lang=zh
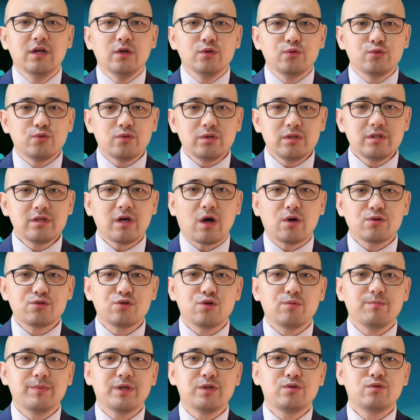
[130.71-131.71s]
均要
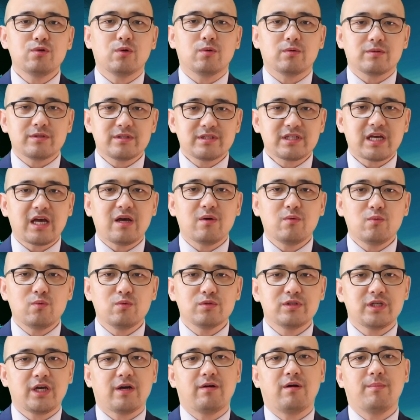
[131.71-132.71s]
求民众暂
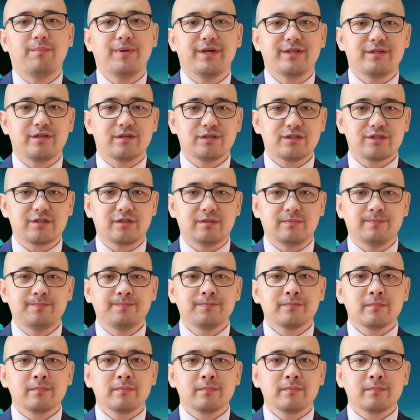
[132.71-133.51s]
勿前往北京市，